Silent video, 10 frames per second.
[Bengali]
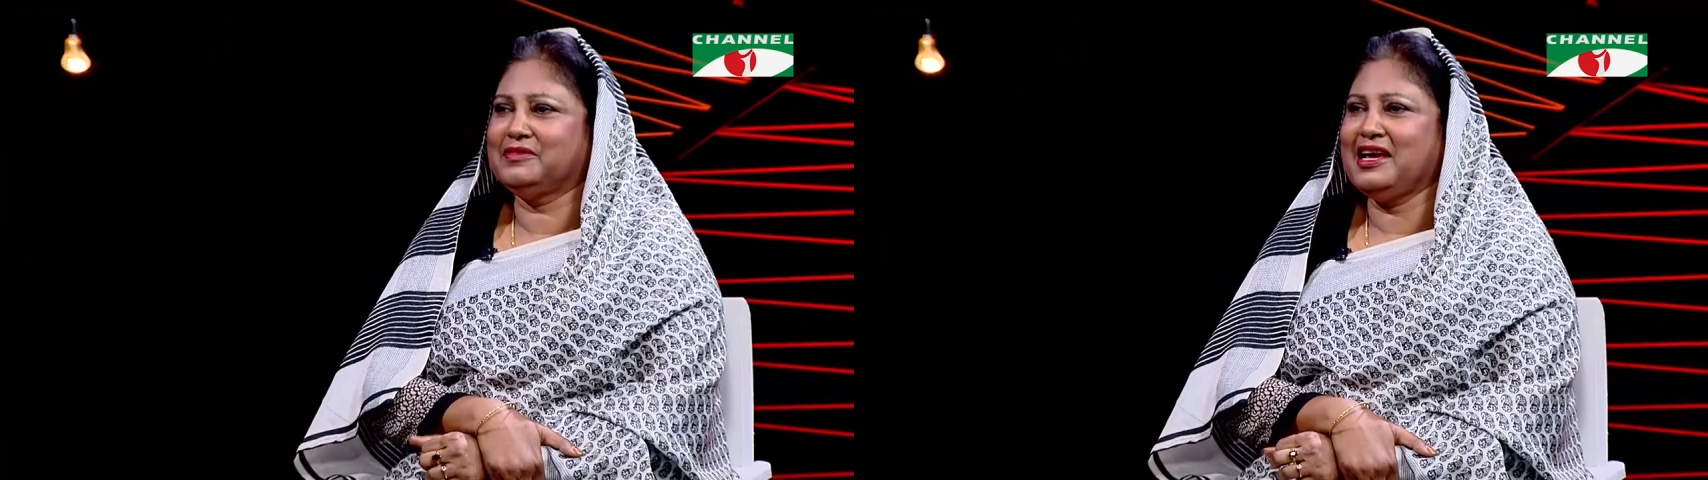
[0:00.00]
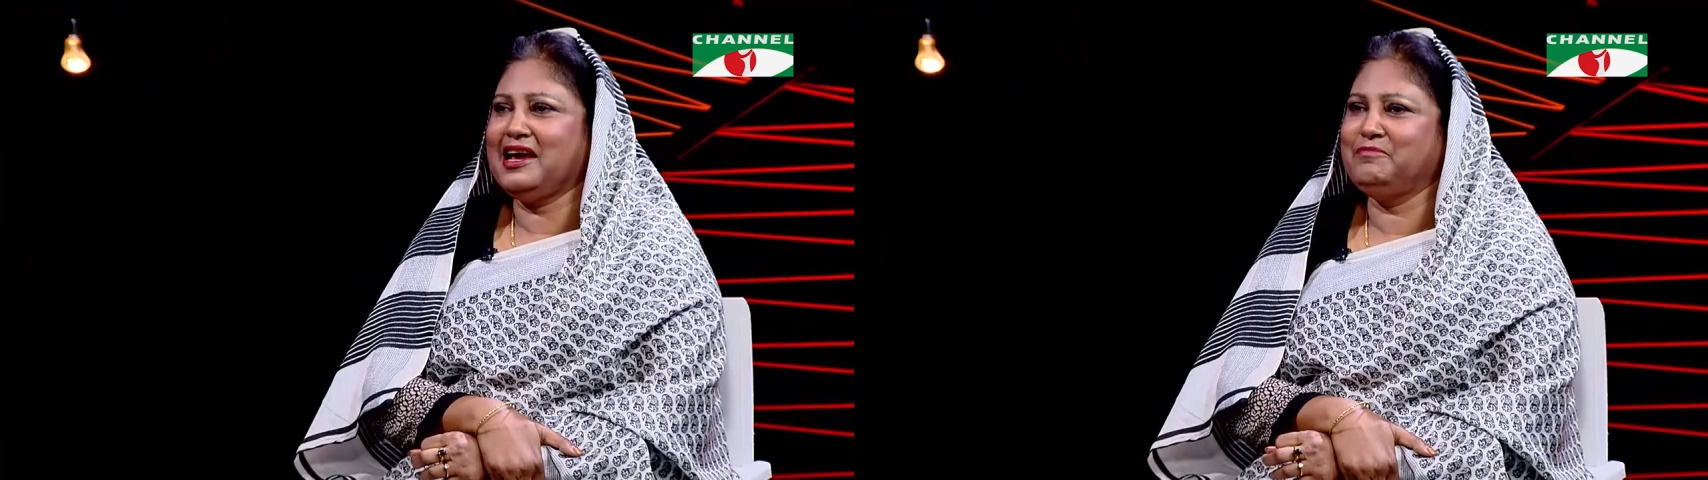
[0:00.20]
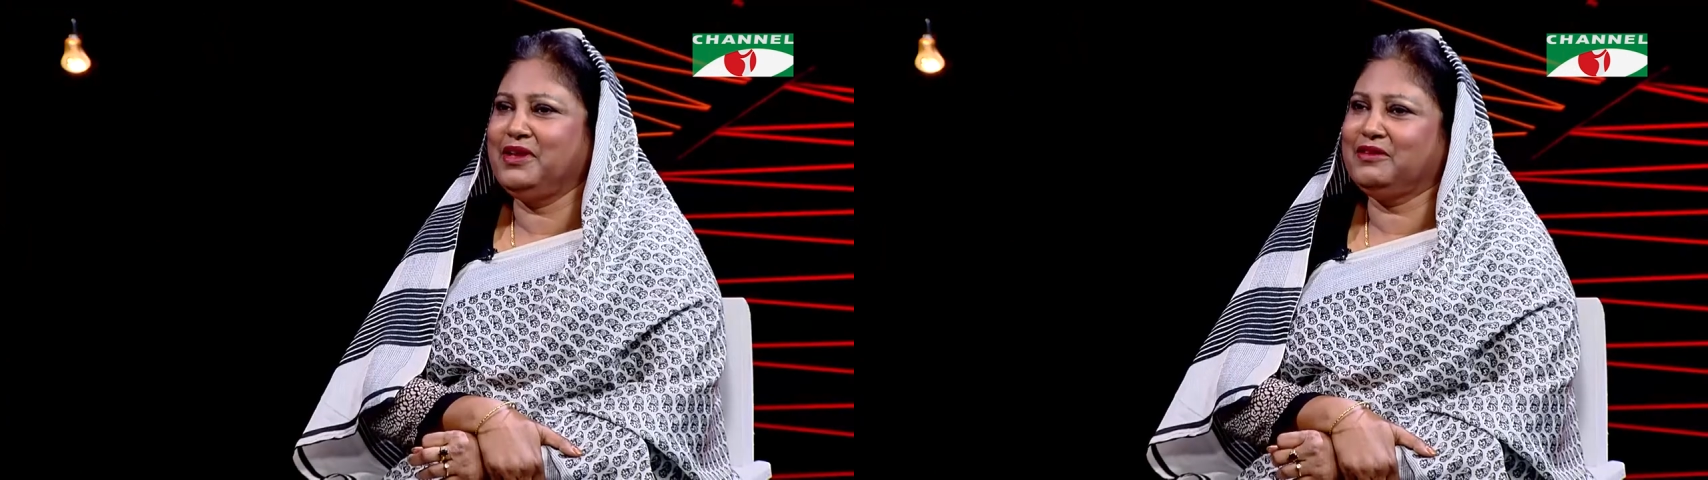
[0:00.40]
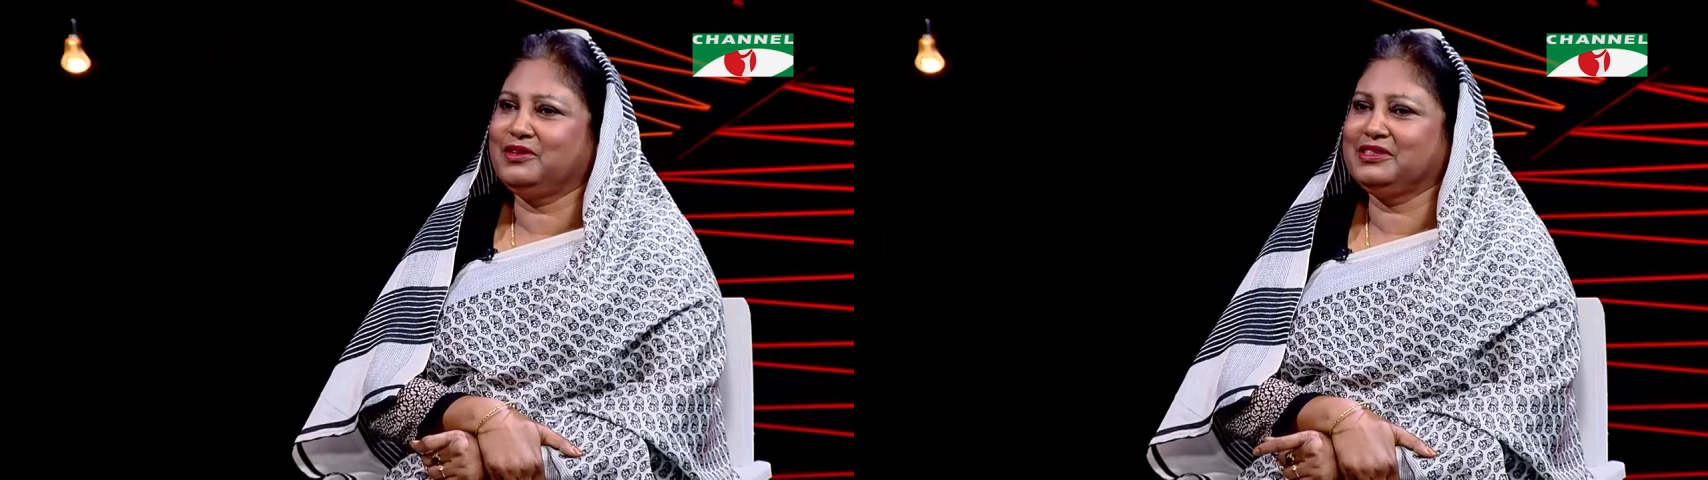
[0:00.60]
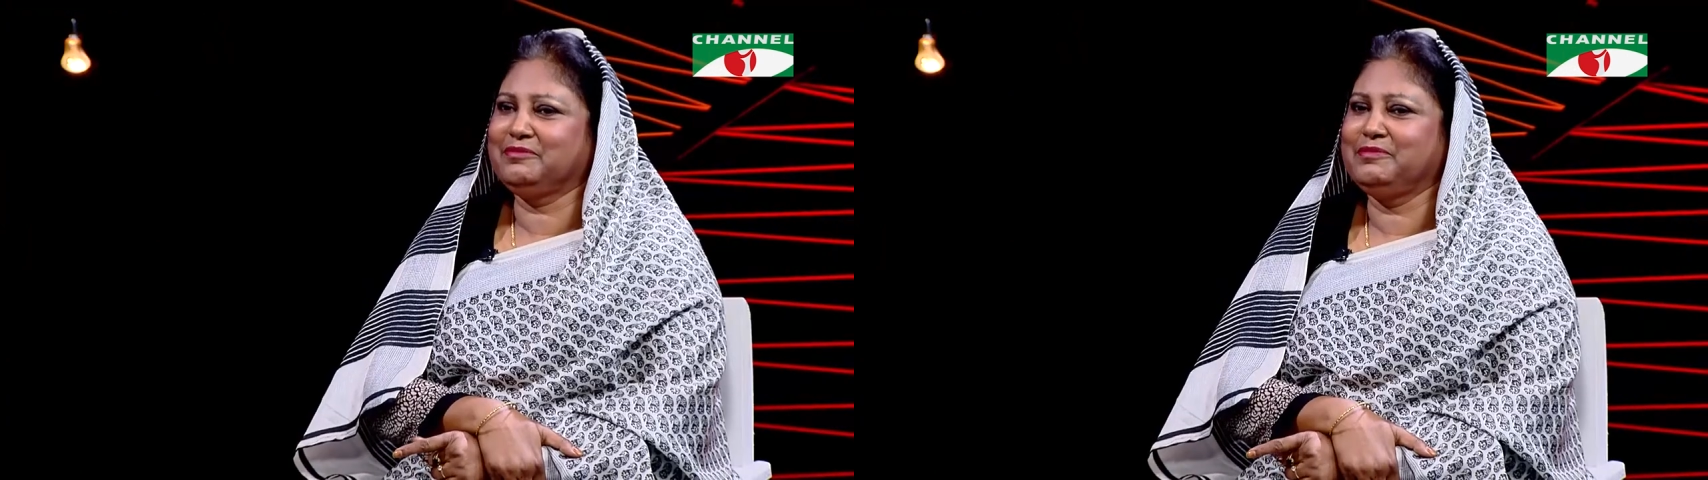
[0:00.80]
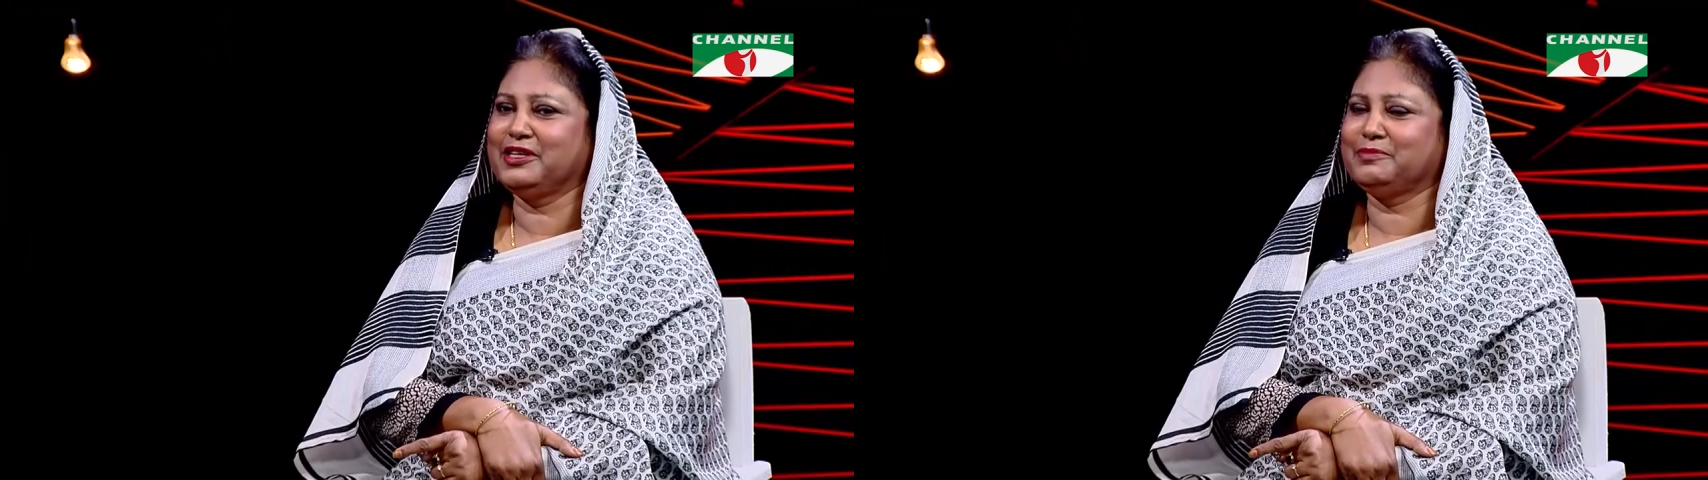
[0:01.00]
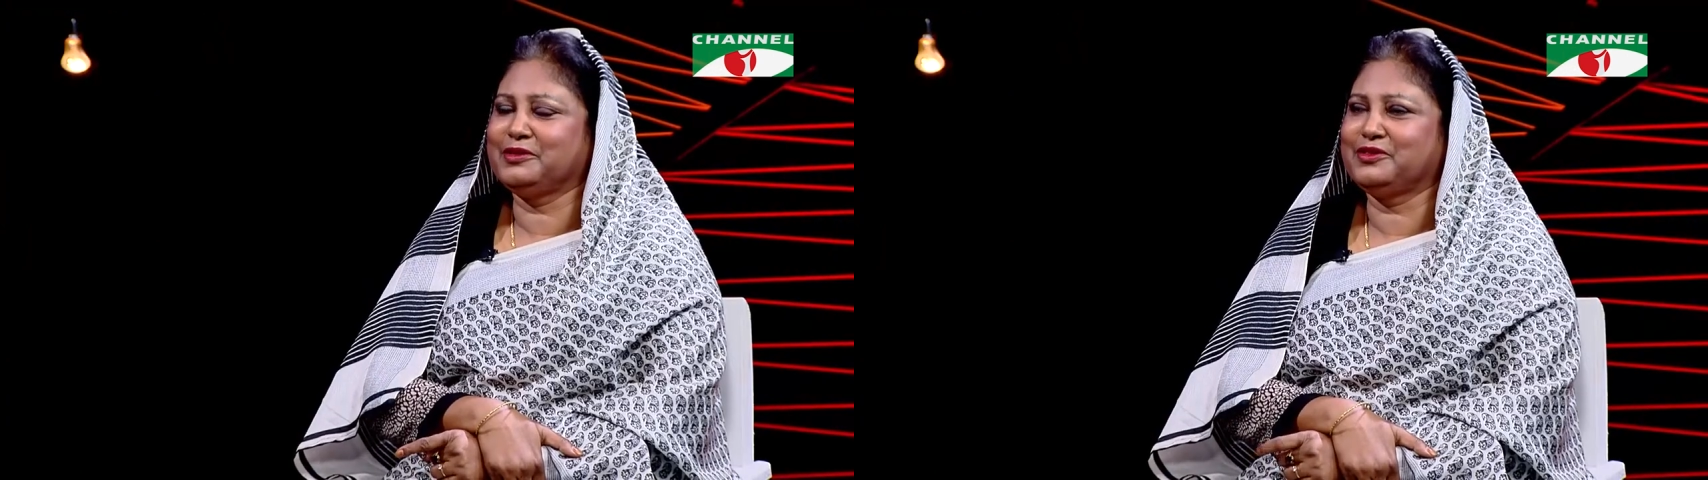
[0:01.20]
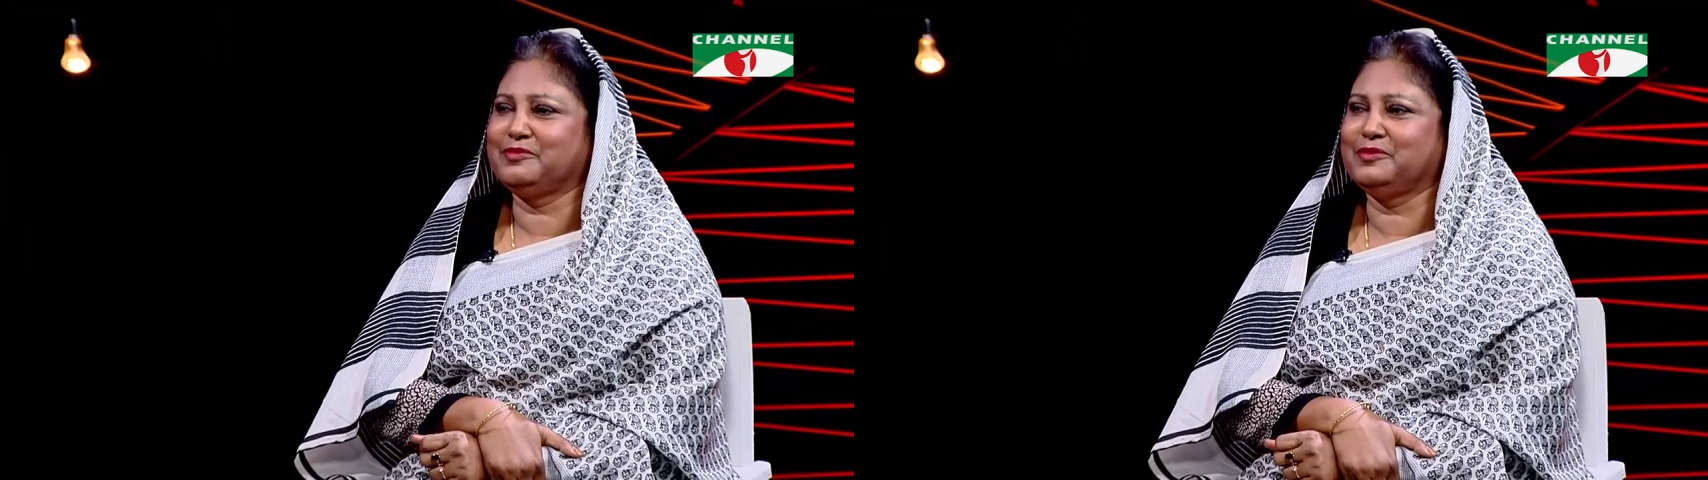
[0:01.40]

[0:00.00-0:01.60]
তা বিয়ে করেছি বেশ বছর